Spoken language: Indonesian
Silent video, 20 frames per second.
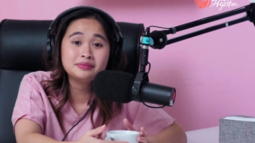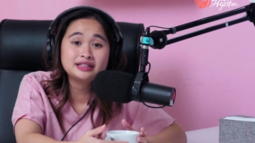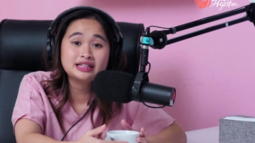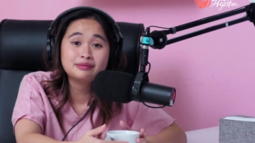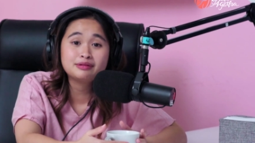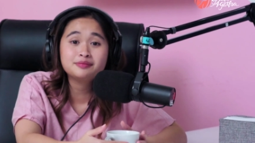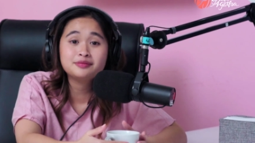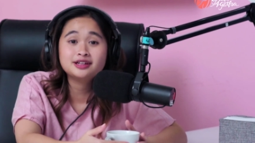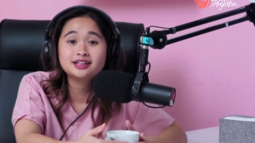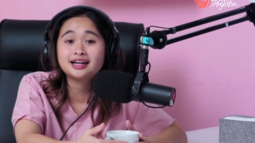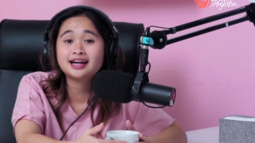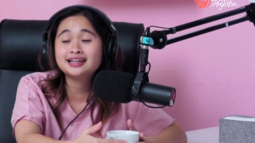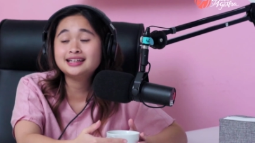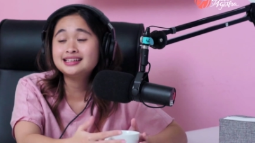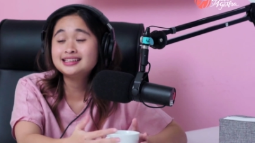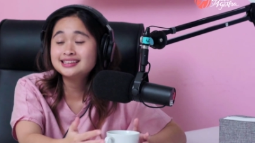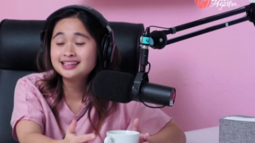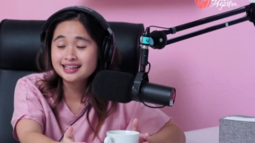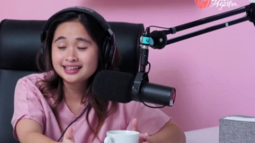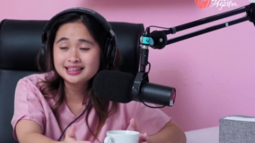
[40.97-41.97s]
bisa memberikan
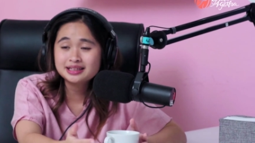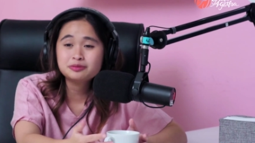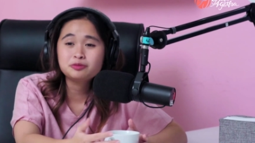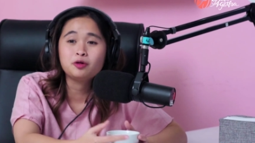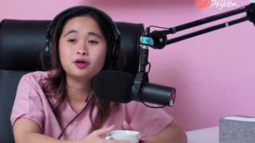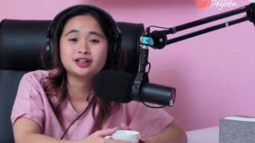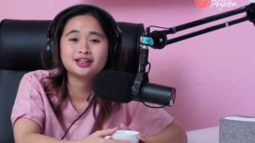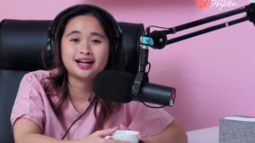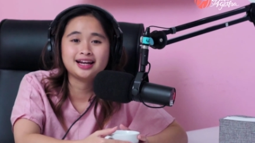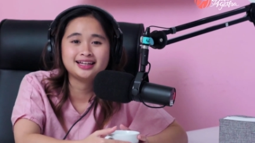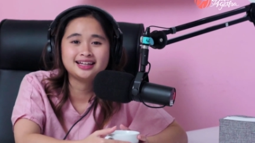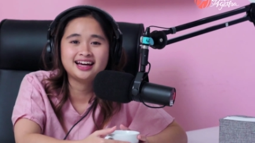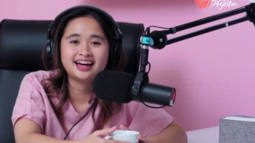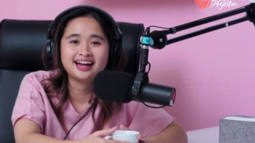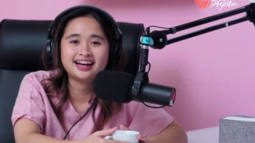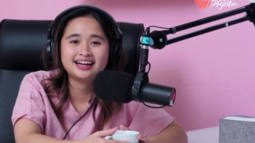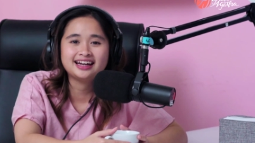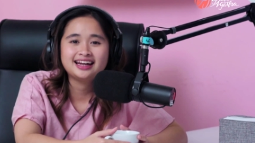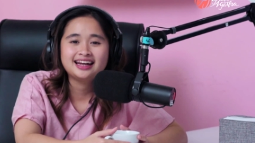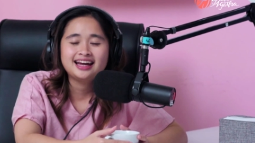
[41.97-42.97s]
insight nih buat
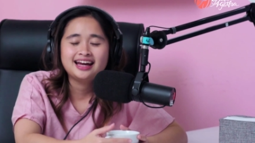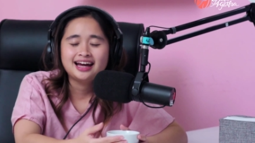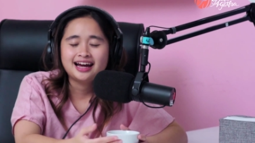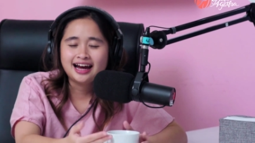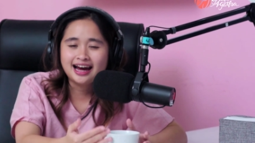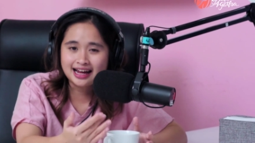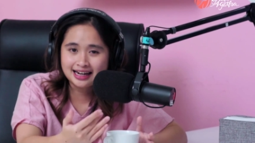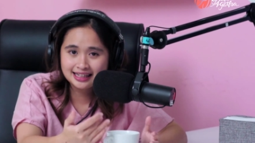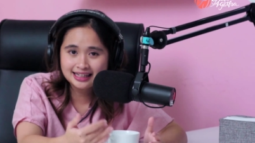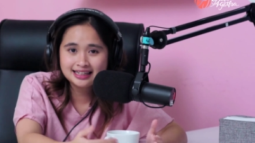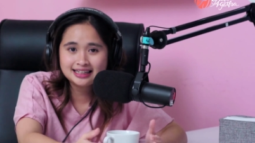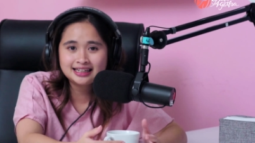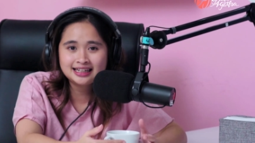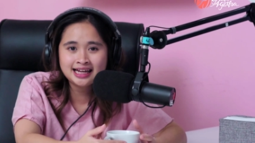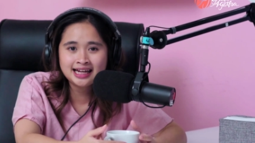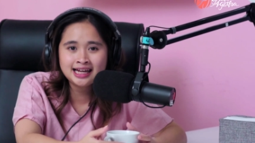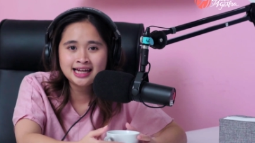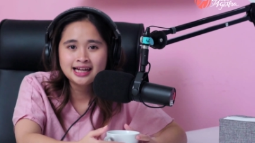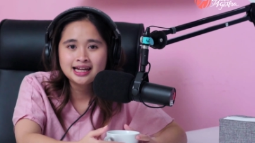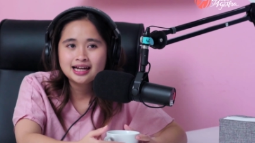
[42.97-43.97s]
kalian. Hari
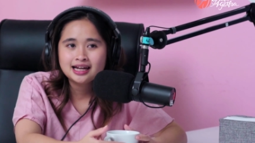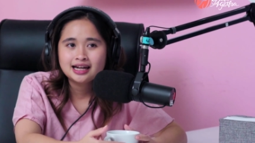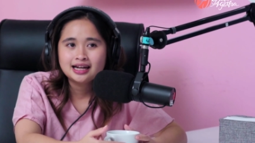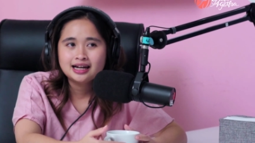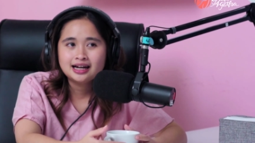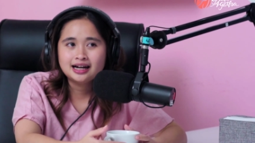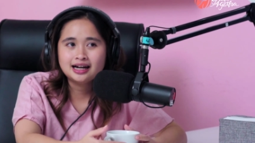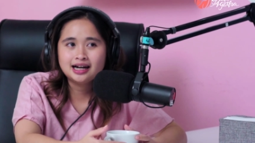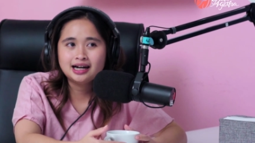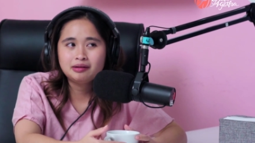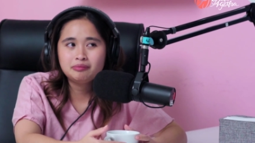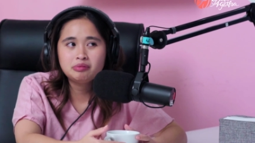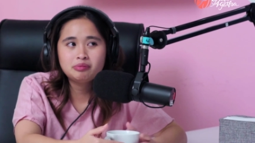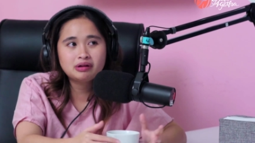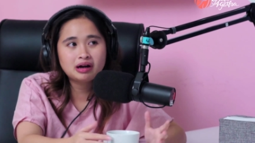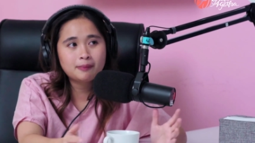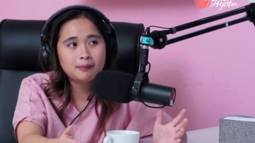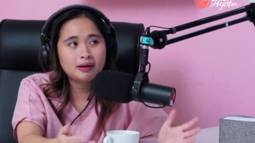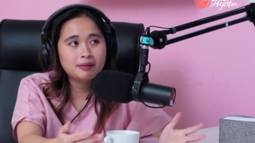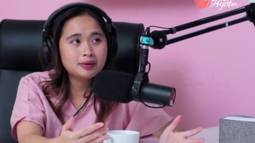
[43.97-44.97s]
ini eh,
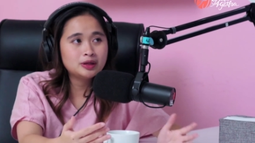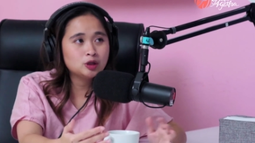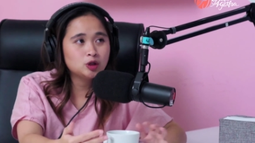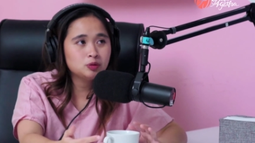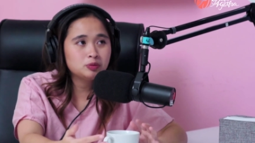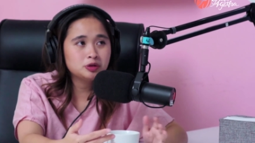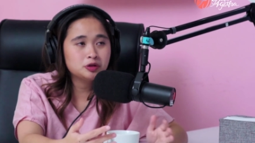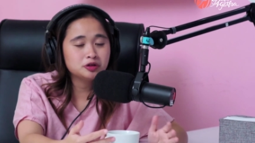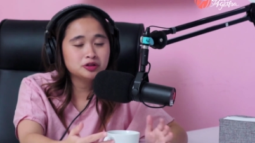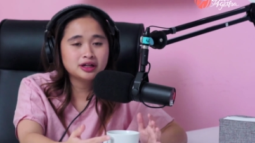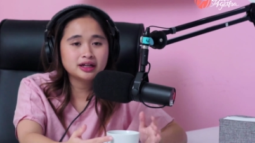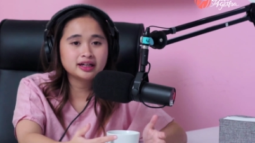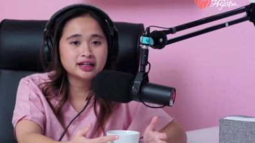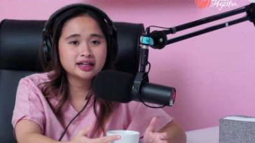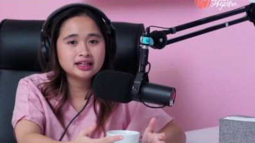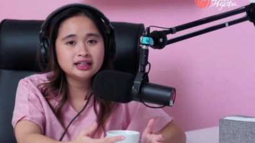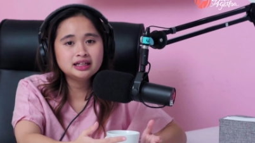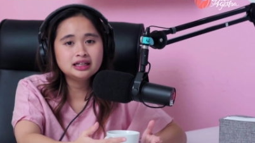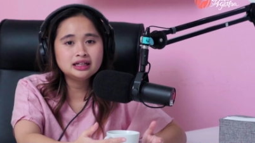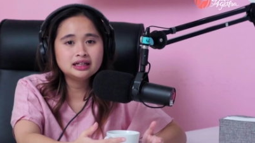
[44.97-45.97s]
beberapa minggu-minggu
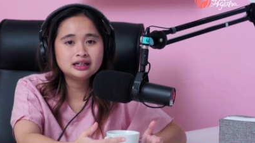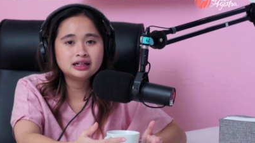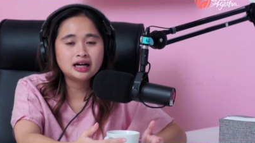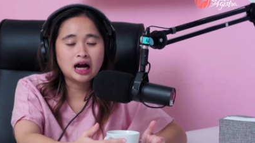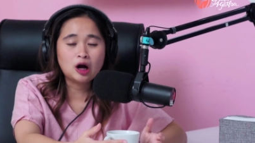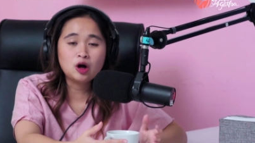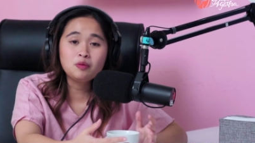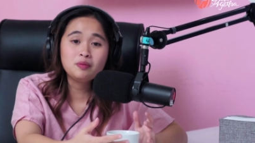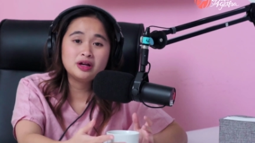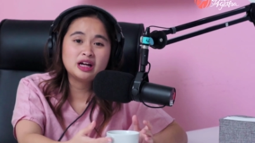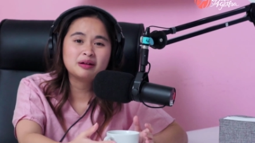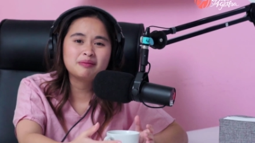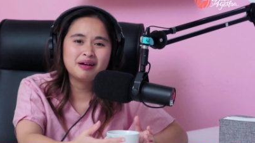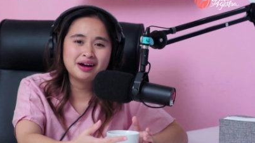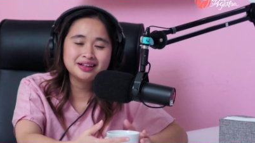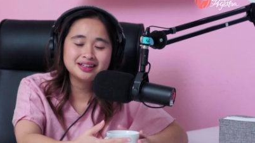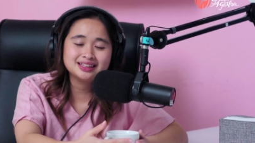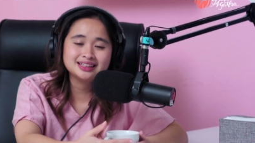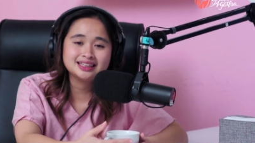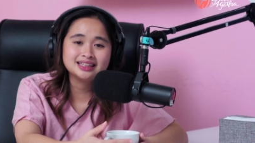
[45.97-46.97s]
terakhir ini eh, aku banyak
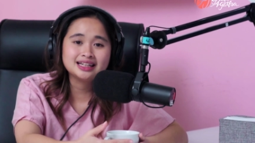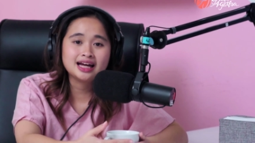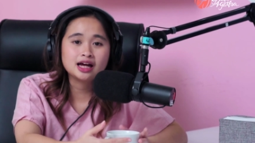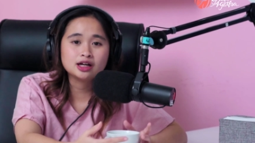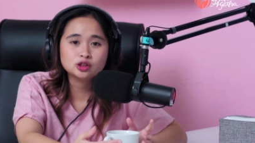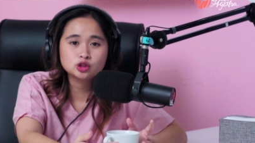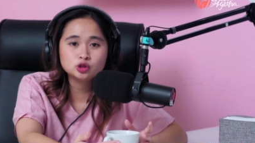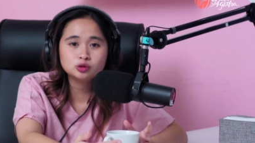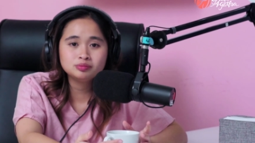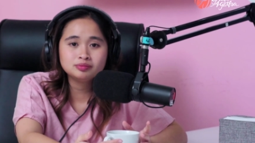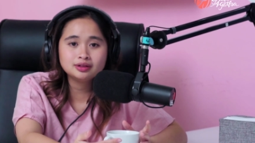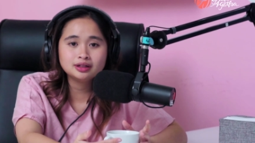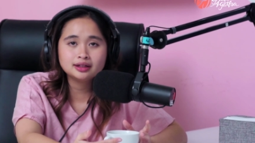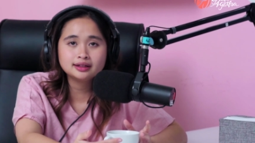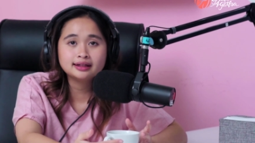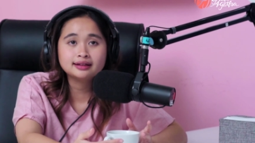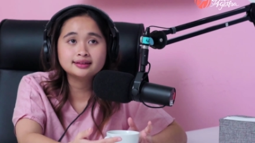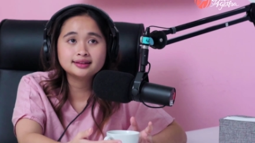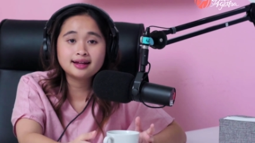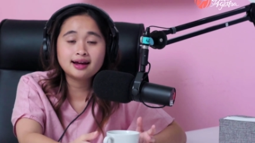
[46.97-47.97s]
banget sih narsum
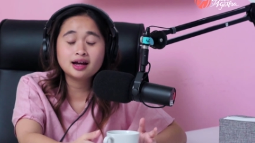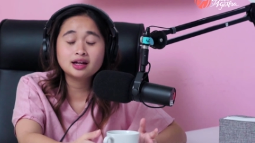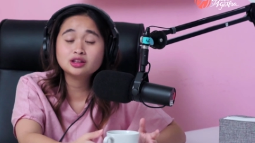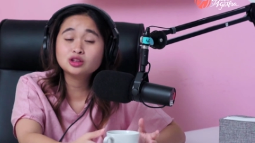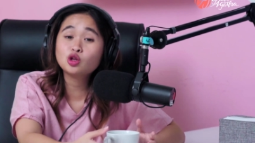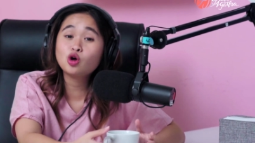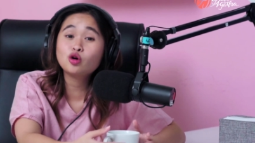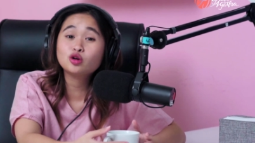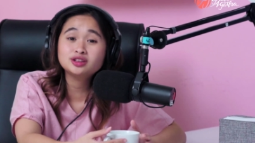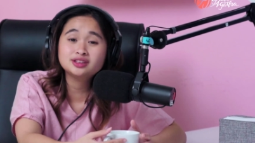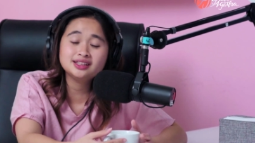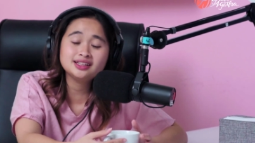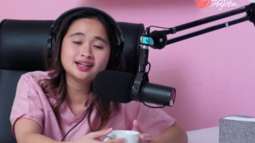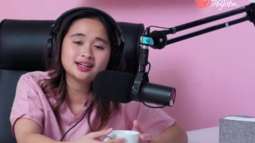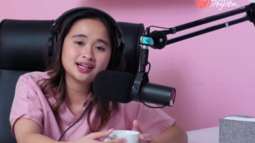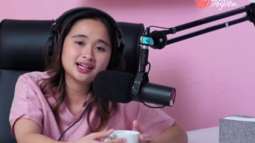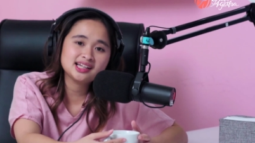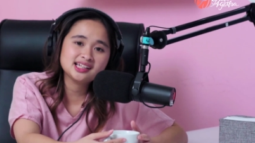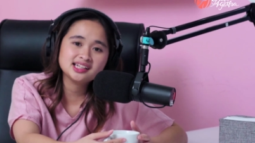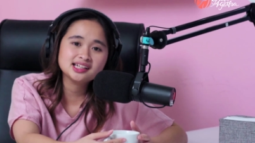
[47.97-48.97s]
tentang toxic
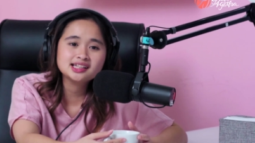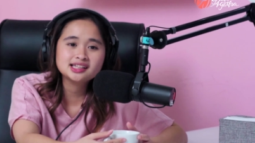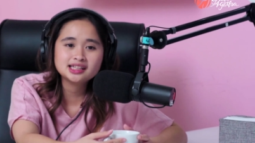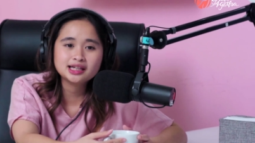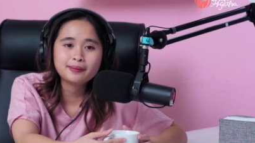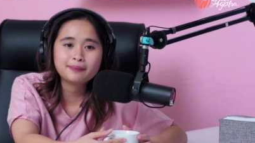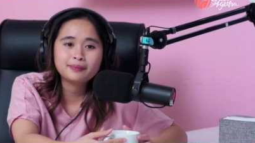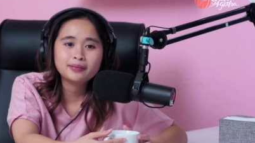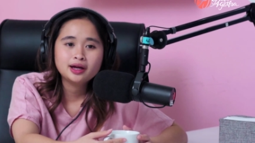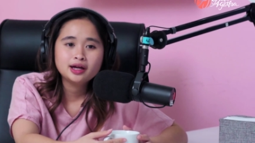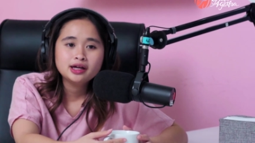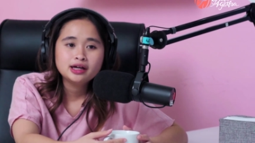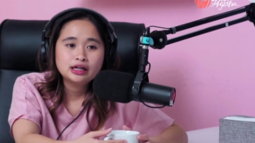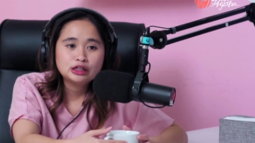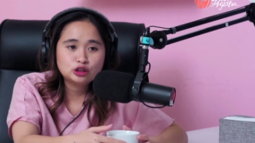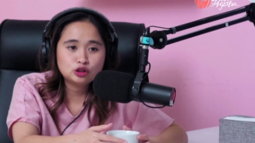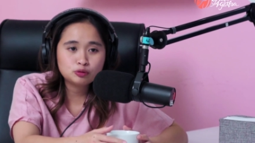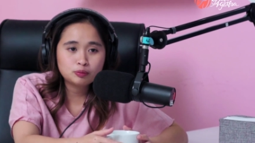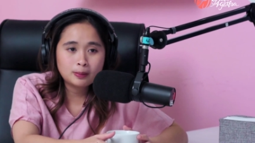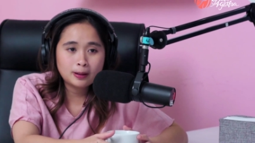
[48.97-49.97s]
relationship.
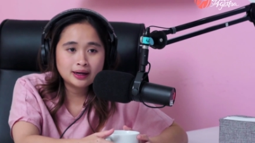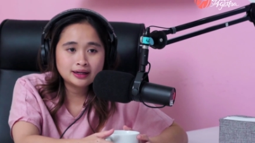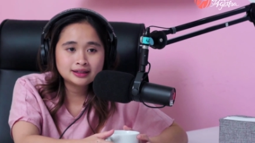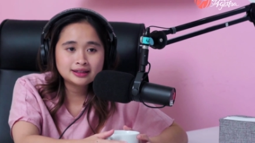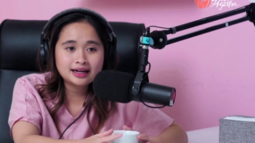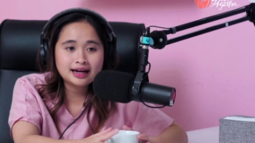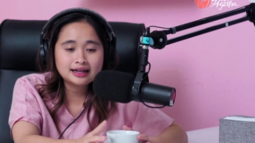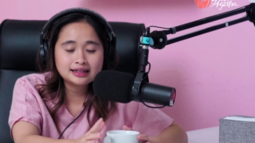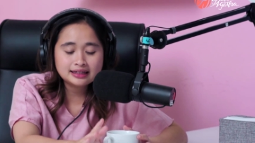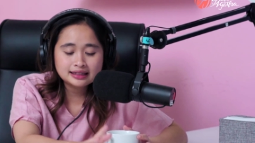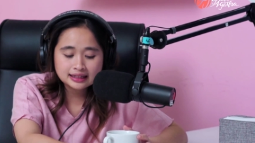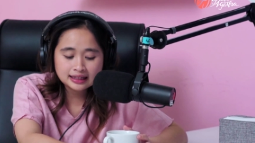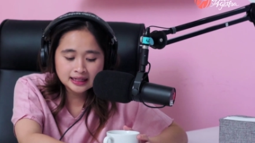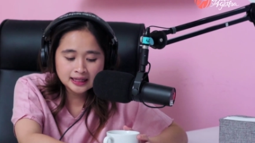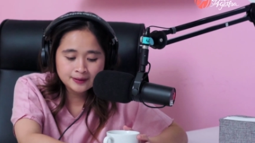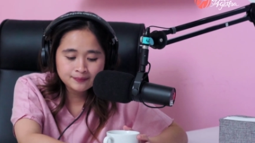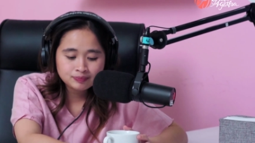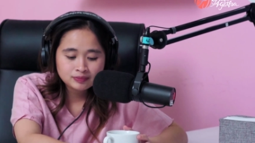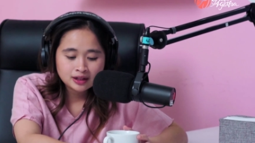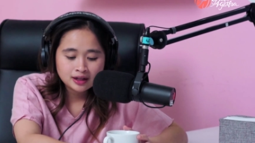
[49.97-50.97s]
Cuman kali ini